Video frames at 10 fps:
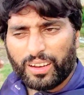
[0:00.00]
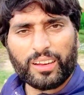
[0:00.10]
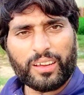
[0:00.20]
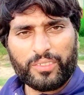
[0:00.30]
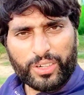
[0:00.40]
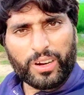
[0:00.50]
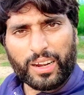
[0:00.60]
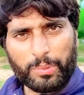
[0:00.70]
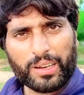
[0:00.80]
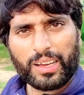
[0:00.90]
और वीडियो
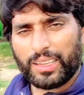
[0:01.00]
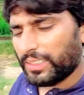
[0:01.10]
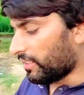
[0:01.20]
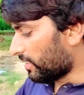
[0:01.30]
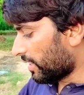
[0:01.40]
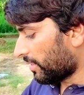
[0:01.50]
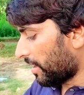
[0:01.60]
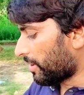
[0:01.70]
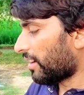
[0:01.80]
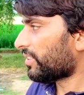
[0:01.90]
एडिट पर लगा देते हैं
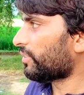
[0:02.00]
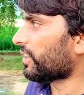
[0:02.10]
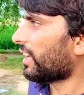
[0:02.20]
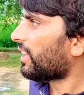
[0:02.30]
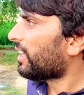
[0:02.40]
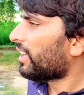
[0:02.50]
टाइम काफ़ी हो गया